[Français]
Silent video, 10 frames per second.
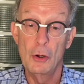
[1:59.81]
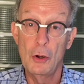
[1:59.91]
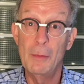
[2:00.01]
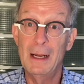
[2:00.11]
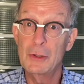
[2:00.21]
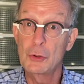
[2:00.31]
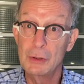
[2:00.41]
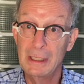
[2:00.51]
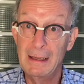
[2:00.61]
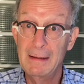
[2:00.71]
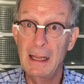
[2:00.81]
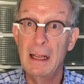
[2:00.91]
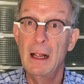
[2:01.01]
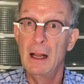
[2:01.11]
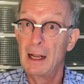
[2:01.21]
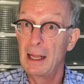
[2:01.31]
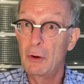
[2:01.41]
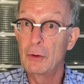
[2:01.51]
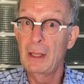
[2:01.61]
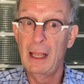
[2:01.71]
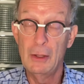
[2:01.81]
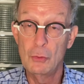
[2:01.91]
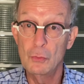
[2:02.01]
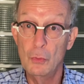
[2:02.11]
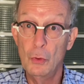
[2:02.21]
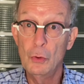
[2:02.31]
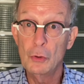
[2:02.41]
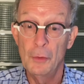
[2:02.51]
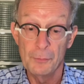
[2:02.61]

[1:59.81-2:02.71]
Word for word: comme la société, les retraites ou autres.